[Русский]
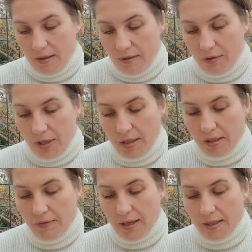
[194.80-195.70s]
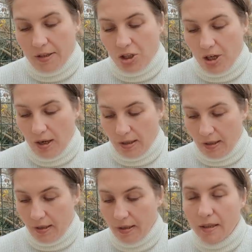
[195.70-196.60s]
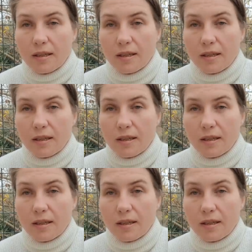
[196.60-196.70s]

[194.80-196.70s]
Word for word: Вот эти два зачала,